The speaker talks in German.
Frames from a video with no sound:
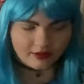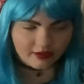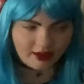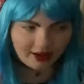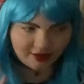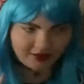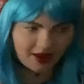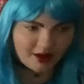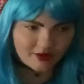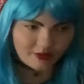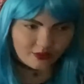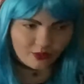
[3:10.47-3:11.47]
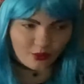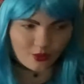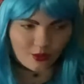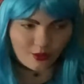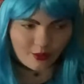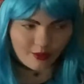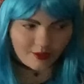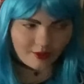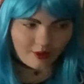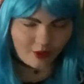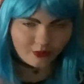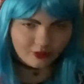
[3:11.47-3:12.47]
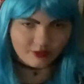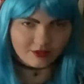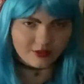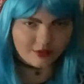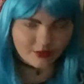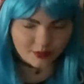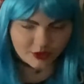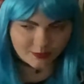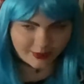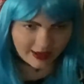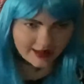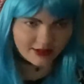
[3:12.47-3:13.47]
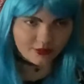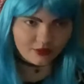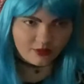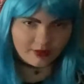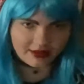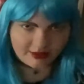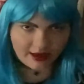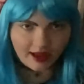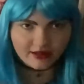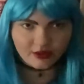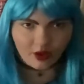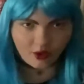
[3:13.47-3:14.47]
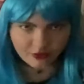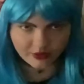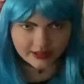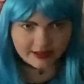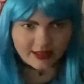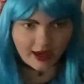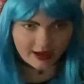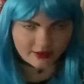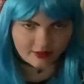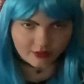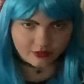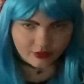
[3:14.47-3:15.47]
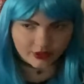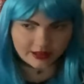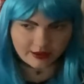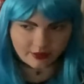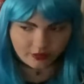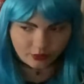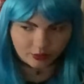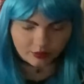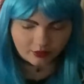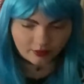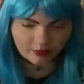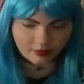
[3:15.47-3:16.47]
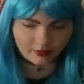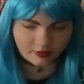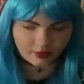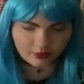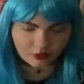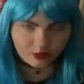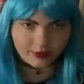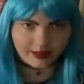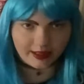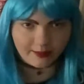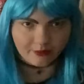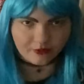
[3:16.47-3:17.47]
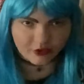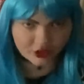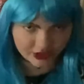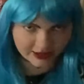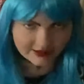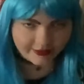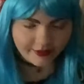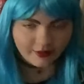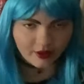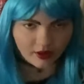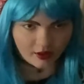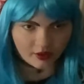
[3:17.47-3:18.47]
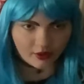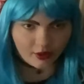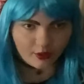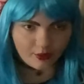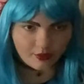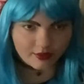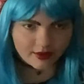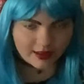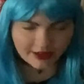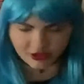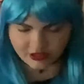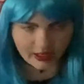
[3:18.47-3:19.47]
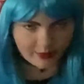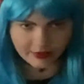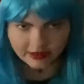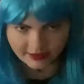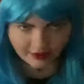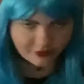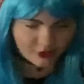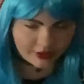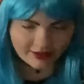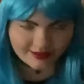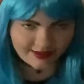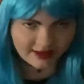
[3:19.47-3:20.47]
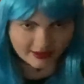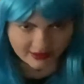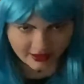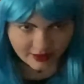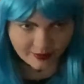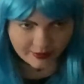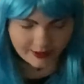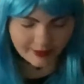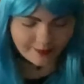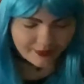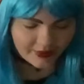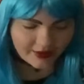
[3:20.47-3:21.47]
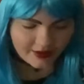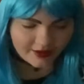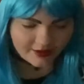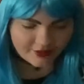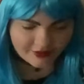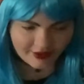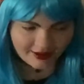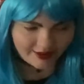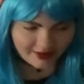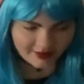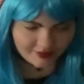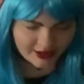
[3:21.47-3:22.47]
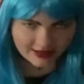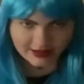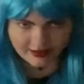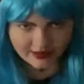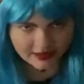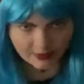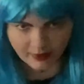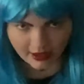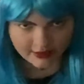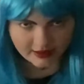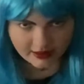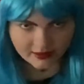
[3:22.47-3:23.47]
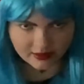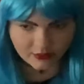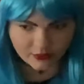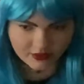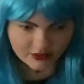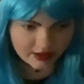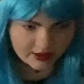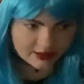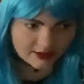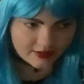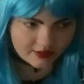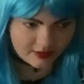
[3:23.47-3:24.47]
ja, das alles so offen zu besprechen und mich ja in die Öffentlichkeit wirklich so zu begeben. Versteht ihr? Und an der Stelle bin ich ihr wirklich sehr dankbar. Weil wenn ich das nicht gemacht hätte, ich wüsste nicht,